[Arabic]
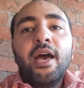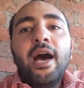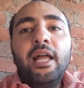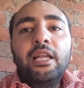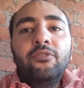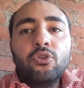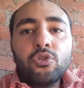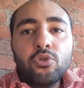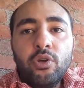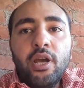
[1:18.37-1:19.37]
قال لي الفول
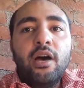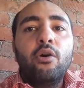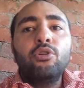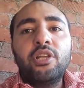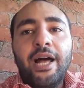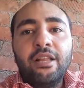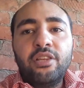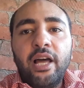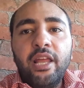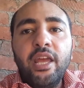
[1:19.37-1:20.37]
الصويا قلت لحد
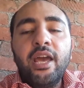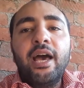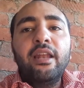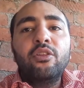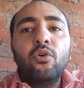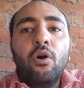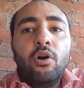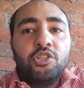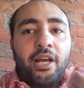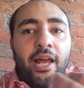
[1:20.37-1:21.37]
عليه قال لي ده
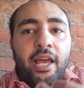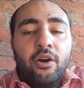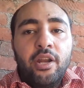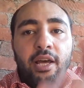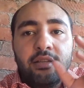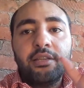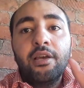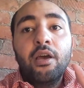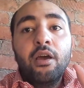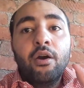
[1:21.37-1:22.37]
وحش على الحيوانات
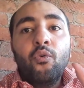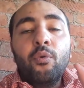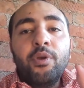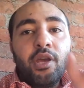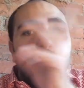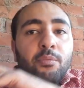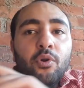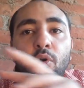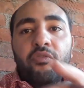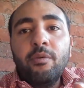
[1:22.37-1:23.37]
وبيجيب
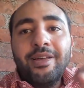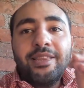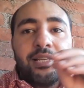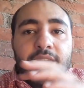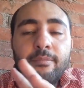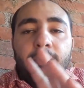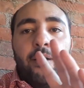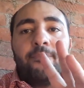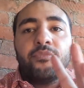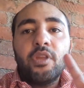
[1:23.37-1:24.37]
لهم فيه ماده
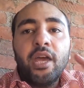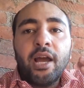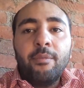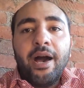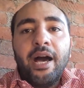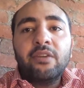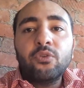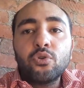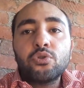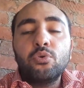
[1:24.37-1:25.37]
سامه يا جماعه
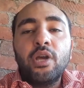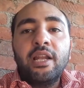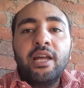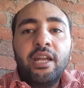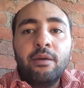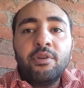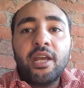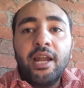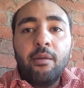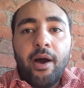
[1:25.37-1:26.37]
الفول الصويا اللي احنا
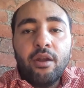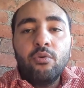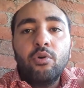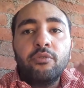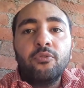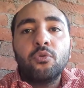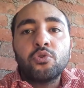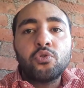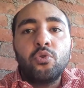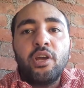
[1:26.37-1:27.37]
بنتكلم عنه الفول
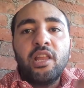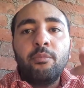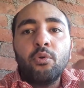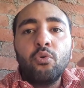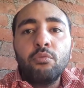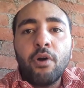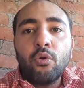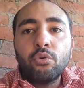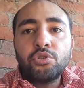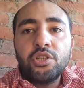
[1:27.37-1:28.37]
الصويا ده بيكون
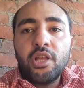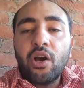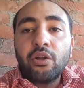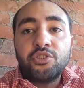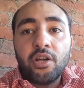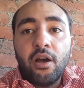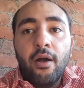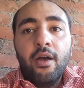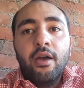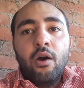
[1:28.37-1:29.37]
مجروش كده قرشه
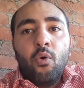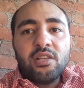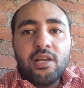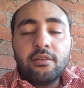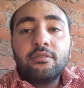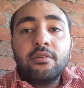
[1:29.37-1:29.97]
وسط